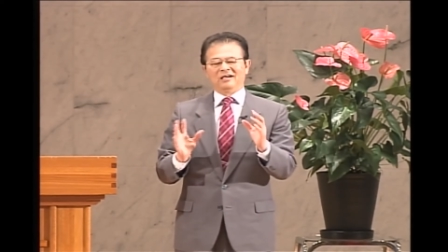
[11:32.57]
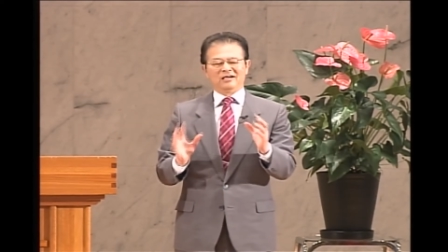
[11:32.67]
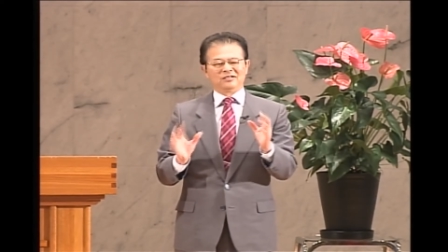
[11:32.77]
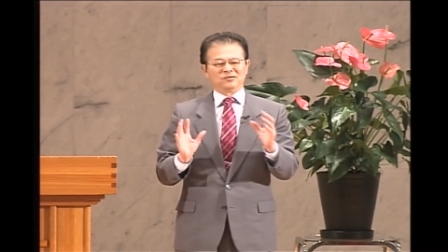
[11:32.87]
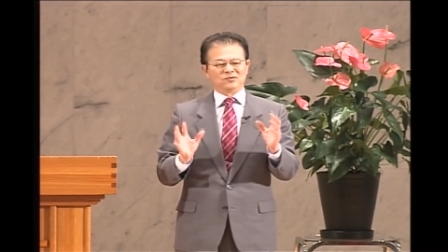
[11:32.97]

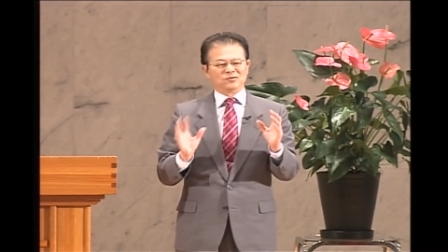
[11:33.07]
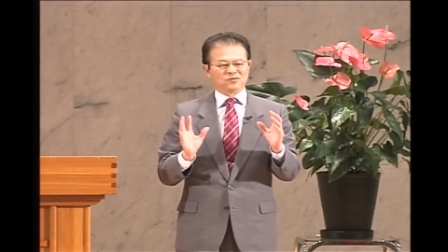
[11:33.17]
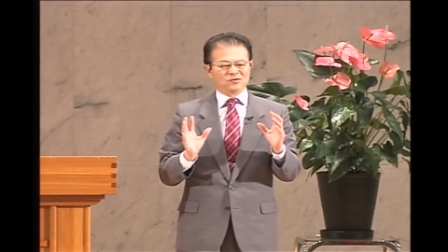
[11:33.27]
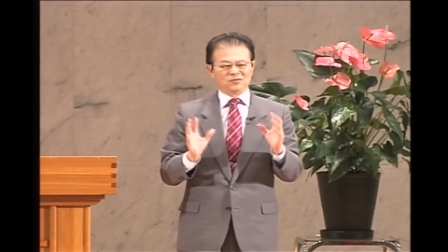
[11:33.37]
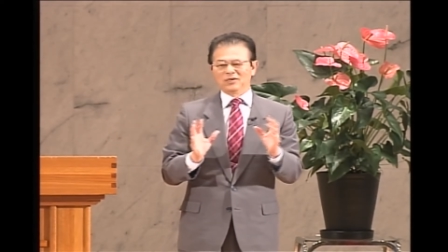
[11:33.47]
あ
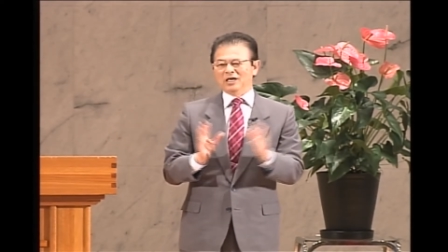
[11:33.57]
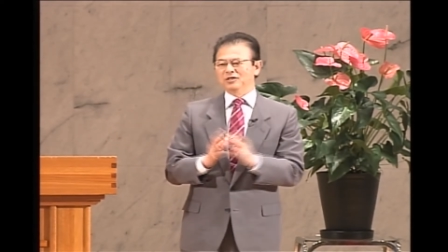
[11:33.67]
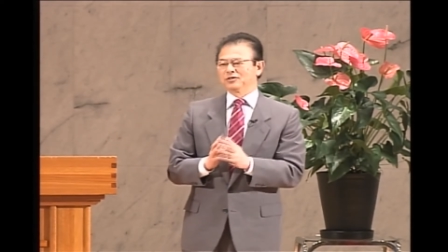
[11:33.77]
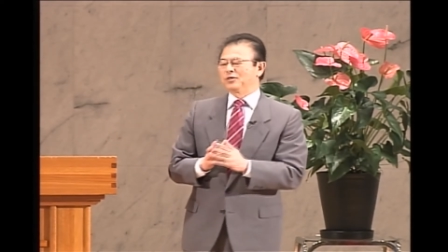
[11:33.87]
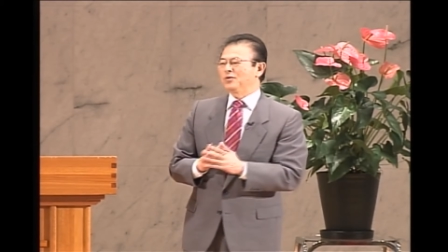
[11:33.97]
の、
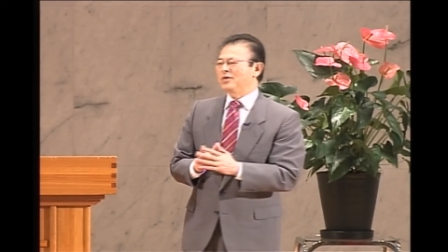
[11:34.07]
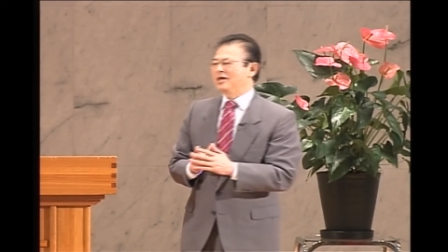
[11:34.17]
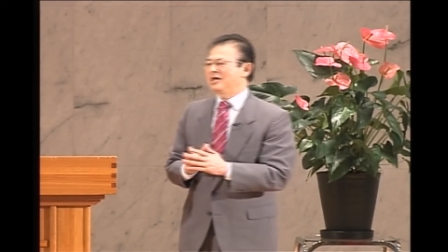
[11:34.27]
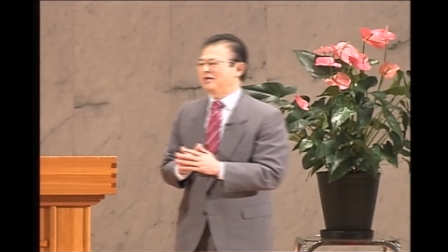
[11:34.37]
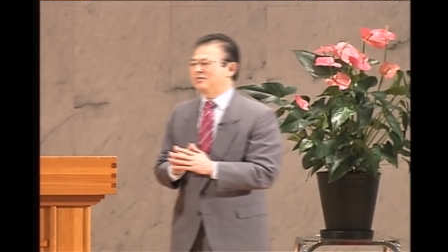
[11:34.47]
ワック、教
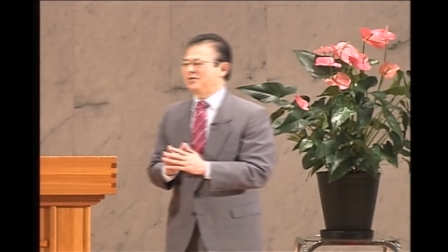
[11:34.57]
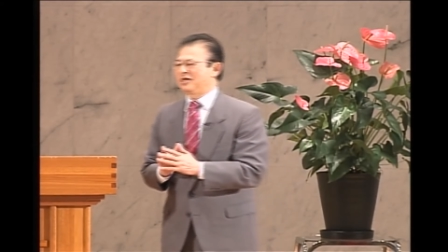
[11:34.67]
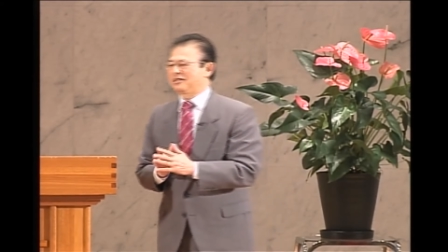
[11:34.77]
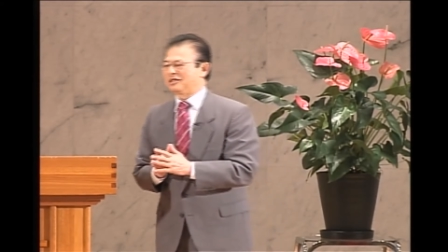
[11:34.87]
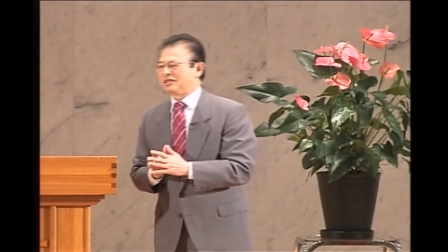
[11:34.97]
会学校を
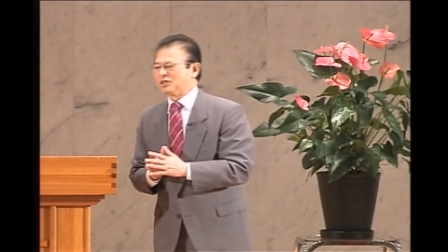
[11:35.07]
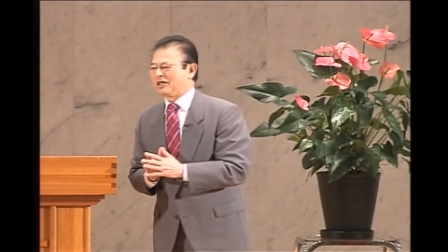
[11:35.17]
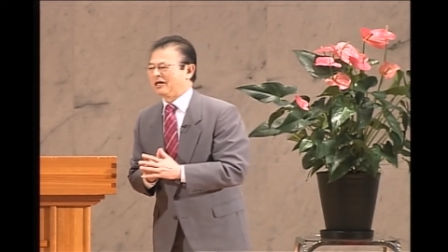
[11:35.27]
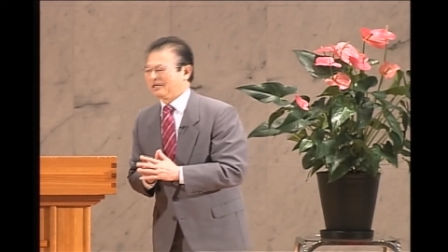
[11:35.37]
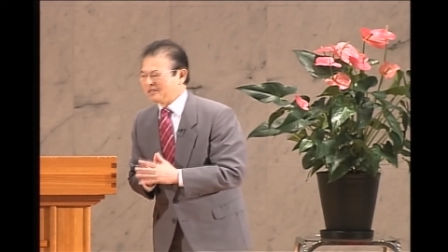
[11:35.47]
やってた時
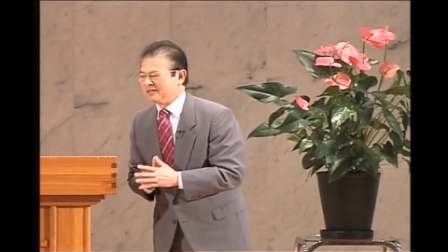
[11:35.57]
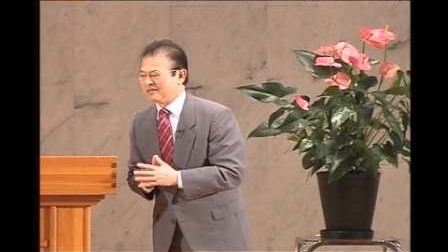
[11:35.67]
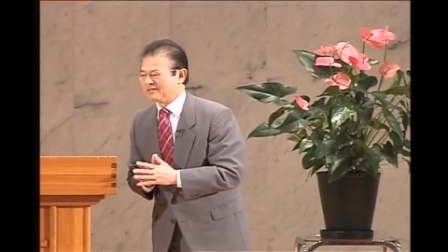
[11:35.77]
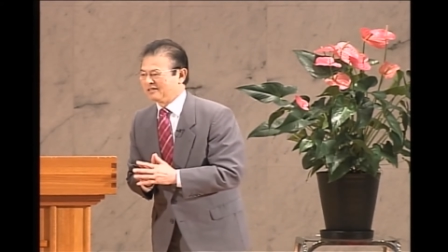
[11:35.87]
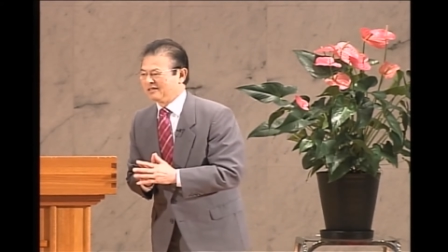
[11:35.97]
代があったんです。